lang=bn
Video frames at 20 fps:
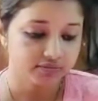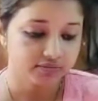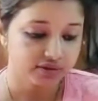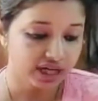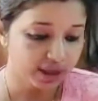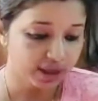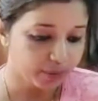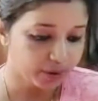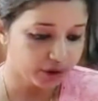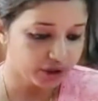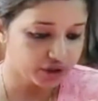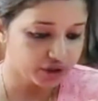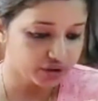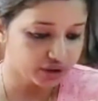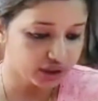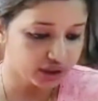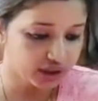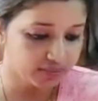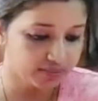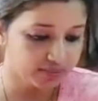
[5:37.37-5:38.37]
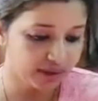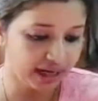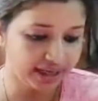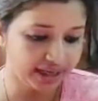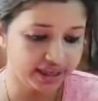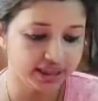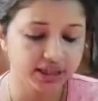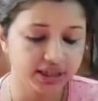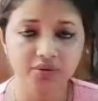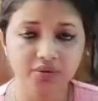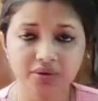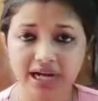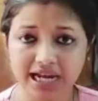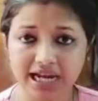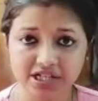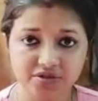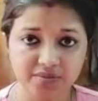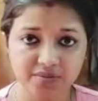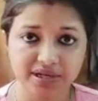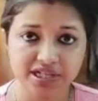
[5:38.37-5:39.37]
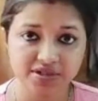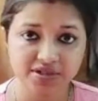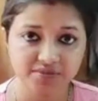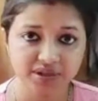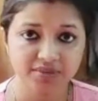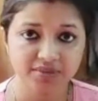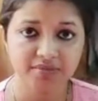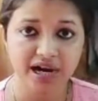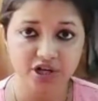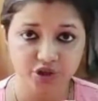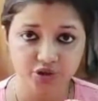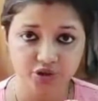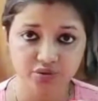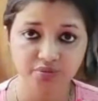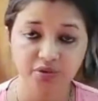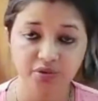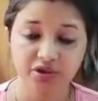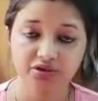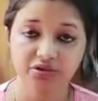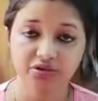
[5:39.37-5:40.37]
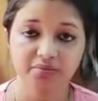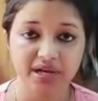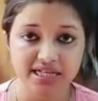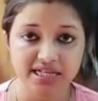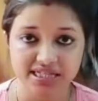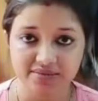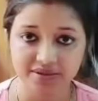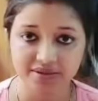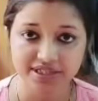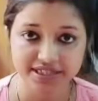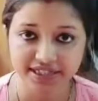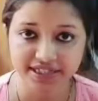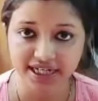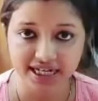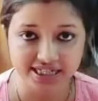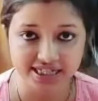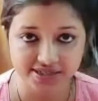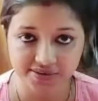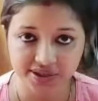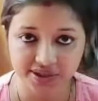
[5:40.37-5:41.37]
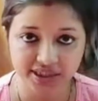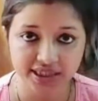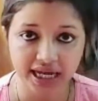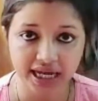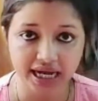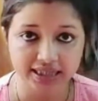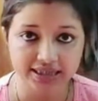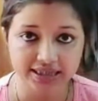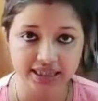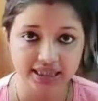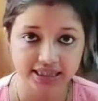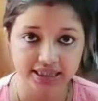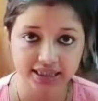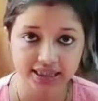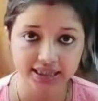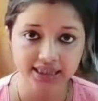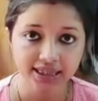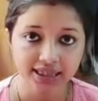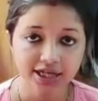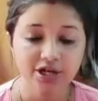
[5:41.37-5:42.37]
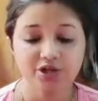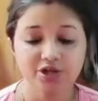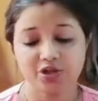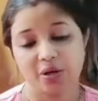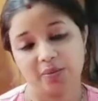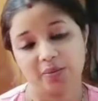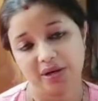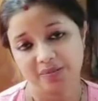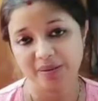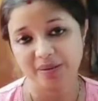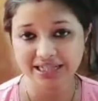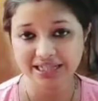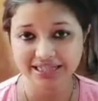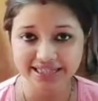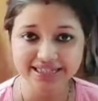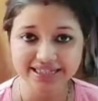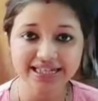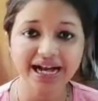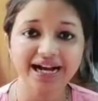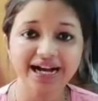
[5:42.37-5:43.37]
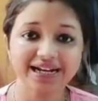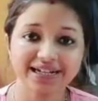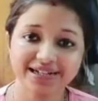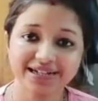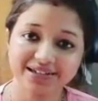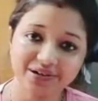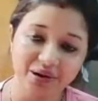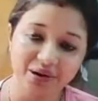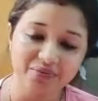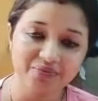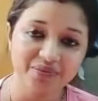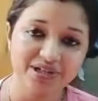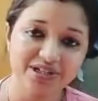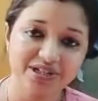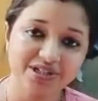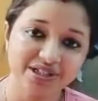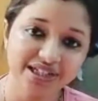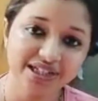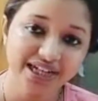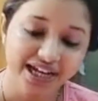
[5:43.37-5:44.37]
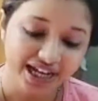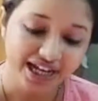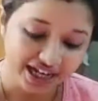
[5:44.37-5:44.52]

তারপরে যদি বাড়ি কেউ কাজ বাজ মানে বাসনপত্র মাঝামাঝির কাজ যদি না থাকে সবার বাড়িতেই থাকে কম বেশি